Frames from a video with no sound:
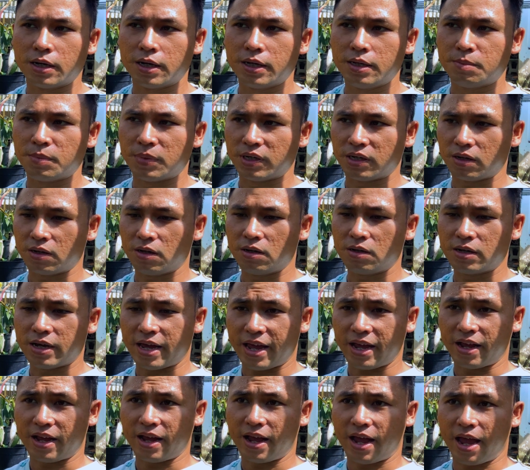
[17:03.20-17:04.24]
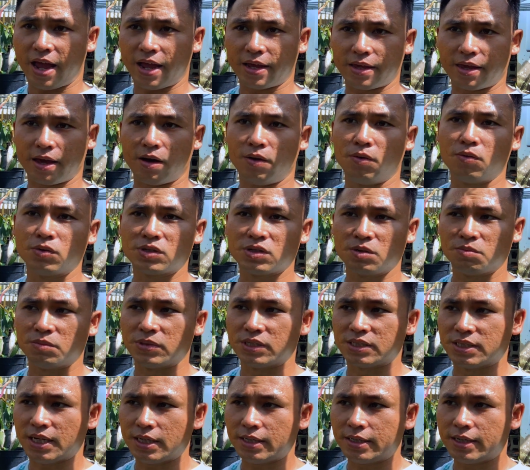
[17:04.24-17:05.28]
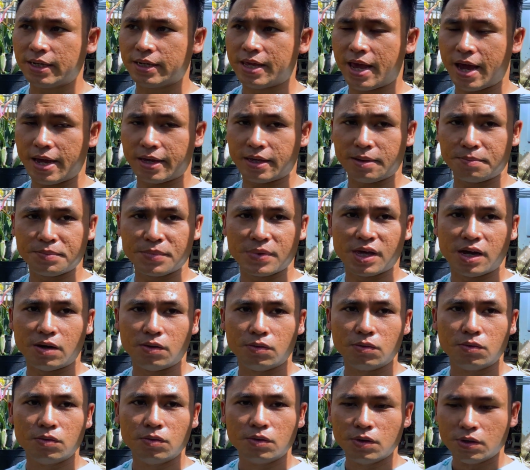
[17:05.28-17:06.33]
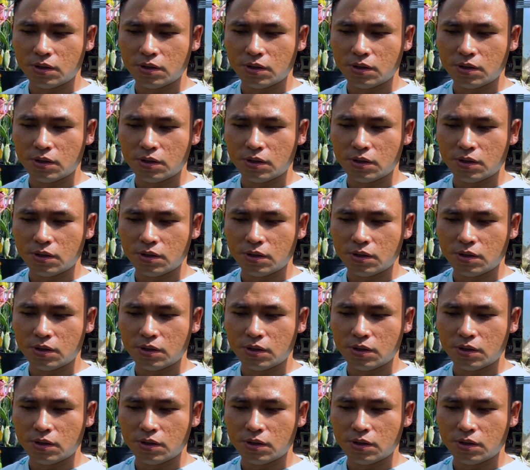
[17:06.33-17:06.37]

khi mình có hàng ngàn chậu, xong mình xách ra vài trăm chậu,